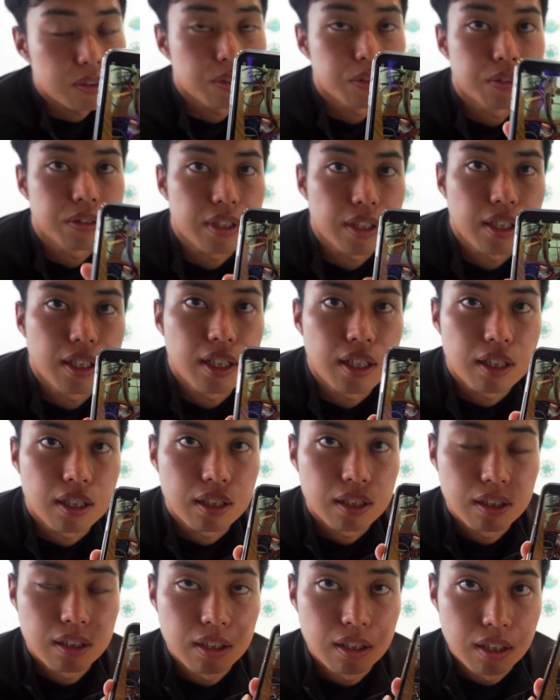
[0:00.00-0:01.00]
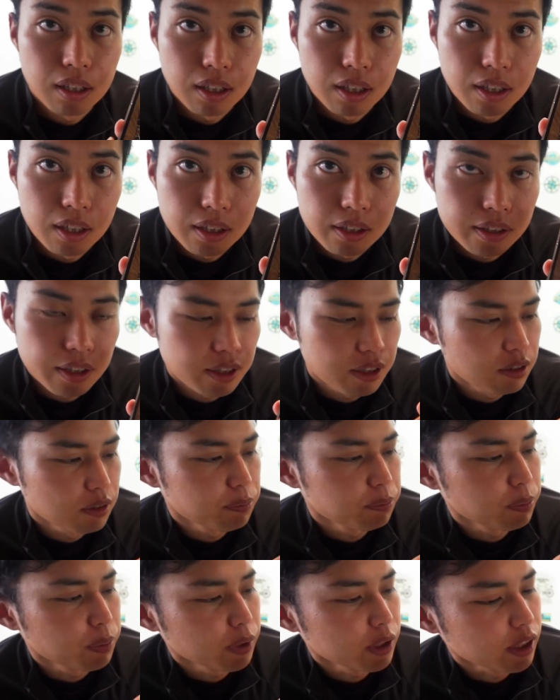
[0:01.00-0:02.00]
操作ができ
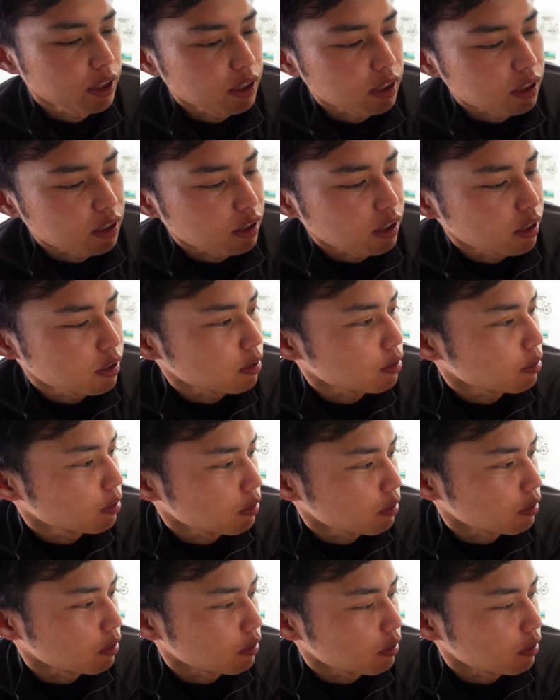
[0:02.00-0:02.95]
るっぽいんです。